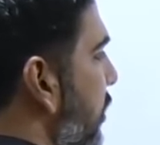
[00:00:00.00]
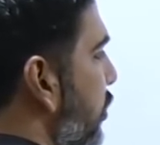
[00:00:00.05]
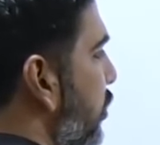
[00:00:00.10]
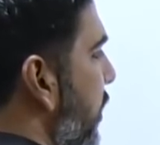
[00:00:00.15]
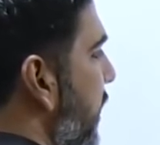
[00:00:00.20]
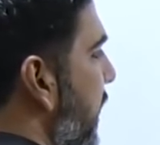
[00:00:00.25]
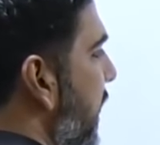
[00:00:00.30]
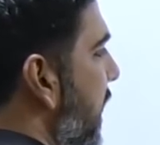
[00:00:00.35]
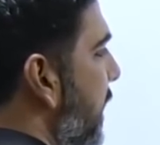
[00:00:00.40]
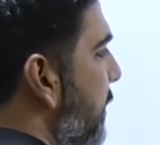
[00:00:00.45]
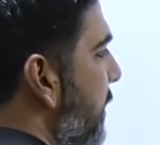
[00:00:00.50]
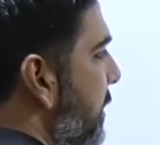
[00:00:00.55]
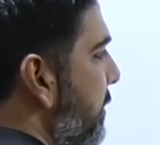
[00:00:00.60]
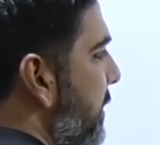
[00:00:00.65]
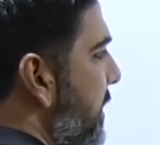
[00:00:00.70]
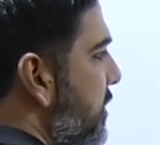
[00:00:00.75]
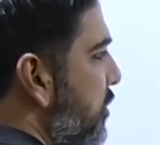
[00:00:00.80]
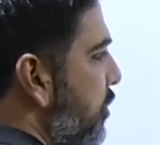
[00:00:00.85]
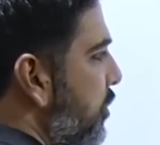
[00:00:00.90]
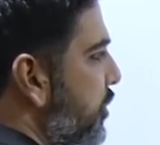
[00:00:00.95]
तो ये रहा हमारे
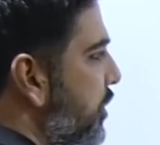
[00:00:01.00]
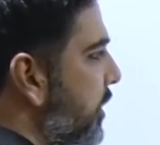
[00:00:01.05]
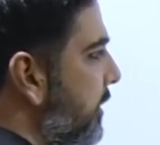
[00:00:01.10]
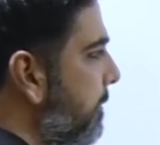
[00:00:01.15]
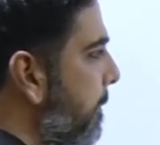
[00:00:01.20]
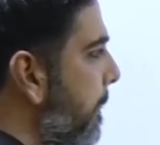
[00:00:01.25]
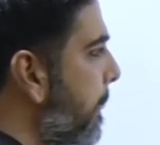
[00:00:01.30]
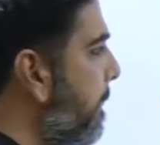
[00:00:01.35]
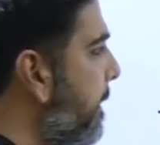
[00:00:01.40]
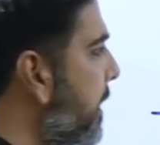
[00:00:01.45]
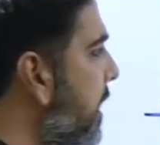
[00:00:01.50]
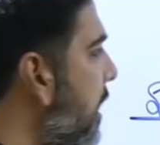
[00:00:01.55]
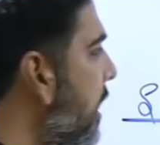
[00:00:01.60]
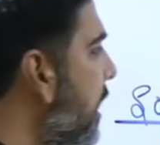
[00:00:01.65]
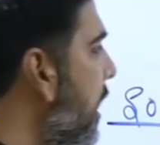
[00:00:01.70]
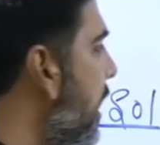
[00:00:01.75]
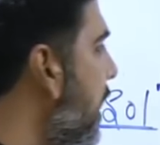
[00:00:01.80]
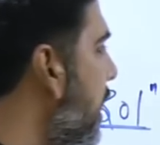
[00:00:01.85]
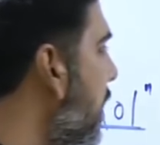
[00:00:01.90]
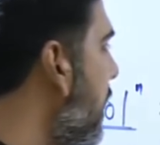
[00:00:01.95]
पास क्वेश्चन
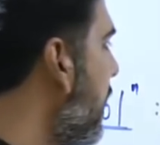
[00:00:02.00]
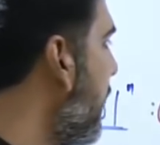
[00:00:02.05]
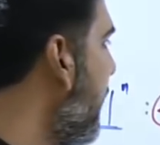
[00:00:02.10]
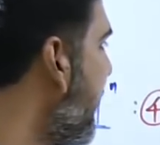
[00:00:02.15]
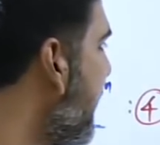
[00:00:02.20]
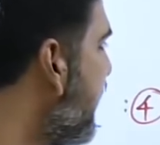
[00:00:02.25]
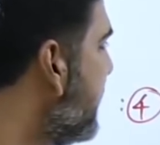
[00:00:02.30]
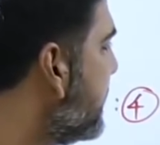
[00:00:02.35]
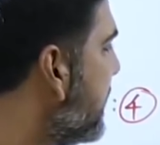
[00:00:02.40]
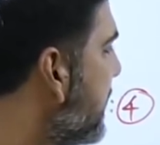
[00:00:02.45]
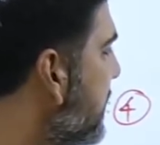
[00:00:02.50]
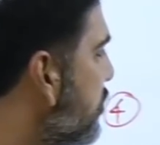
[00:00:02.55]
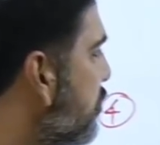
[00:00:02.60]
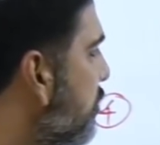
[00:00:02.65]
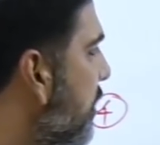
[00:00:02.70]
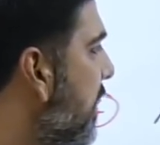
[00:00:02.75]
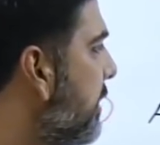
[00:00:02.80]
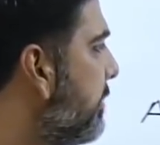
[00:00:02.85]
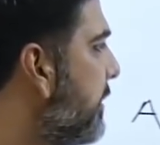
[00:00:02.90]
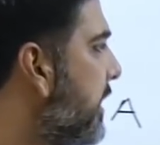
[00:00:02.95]
ए इज अ
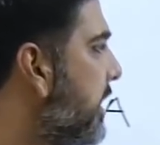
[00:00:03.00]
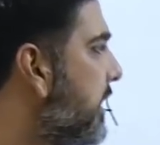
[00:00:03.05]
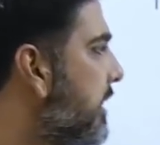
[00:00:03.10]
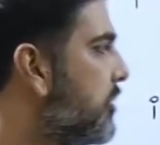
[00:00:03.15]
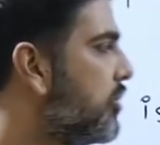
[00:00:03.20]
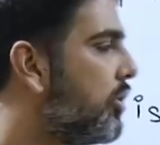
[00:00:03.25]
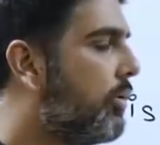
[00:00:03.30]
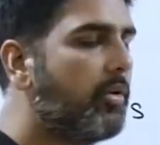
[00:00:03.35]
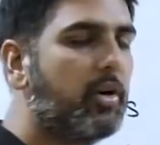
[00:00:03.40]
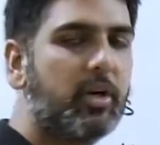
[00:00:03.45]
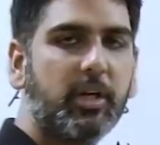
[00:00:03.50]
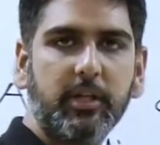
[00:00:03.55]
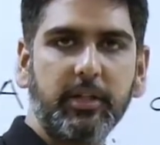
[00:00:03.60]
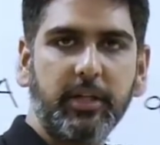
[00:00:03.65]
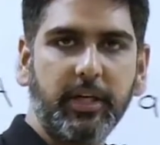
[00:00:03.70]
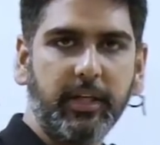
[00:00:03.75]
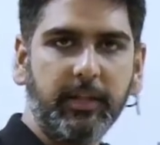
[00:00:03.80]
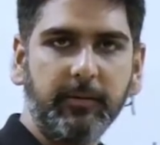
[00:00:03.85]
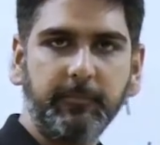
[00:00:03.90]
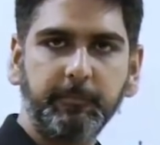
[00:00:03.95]
स्क्वायर मैट्रिक्स ऑफ ऑर्डर
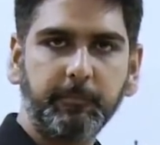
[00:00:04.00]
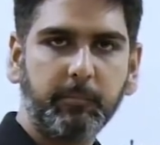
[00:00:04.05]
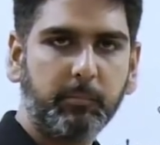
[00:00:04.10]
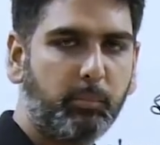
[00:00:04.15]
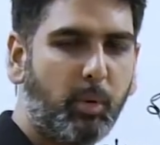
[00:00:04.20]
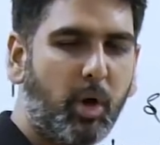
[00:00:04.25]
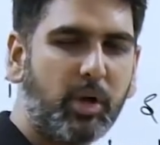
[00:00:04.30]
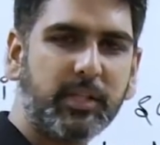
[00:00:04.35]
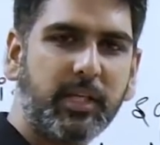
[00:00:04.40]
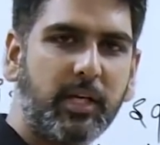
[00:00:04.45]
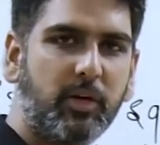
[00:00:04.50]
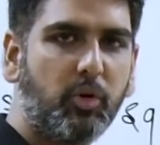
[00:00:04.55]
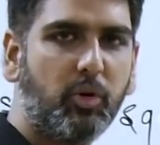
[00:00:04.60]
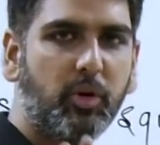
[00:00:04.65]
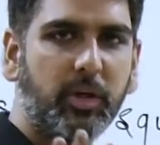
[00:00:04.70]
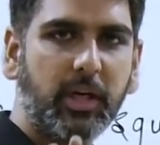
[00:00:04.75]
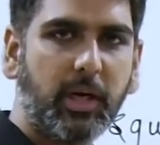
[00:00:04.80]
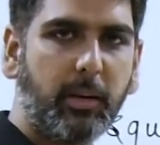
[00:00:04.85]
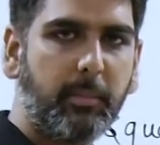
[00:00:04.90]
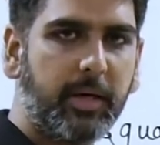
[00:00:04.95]
थ्री बहुत सारे
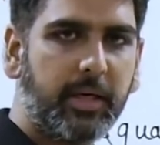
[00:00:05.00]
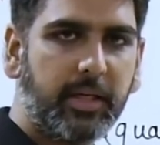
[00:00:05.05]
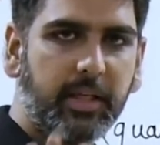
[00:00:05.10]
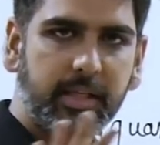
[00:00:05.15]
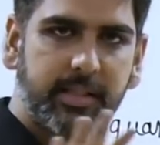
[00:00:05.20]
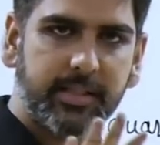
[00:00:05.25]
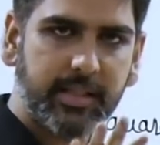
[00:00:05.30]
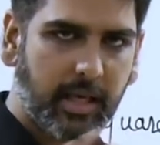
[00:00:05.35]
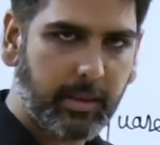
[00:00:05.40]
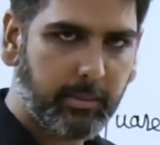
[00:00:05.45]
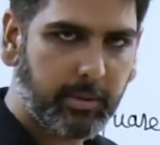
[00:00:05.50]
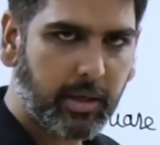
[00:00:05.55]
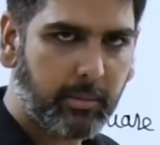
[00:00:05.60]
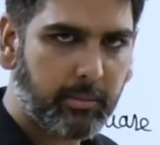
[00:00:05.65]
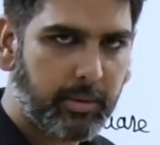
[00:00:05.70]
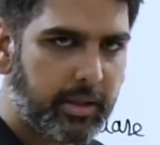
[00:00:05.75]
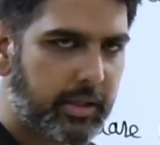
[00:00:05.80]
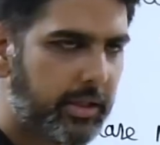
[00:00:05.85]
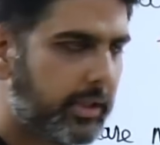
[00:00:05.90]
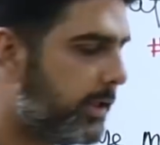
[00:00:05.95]
लोगों ने कमेंट किया सही भी
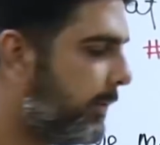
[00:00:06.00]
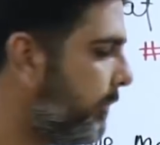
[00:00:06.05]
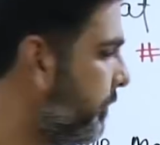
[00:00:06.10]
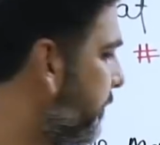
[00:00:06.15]
कमेंट किया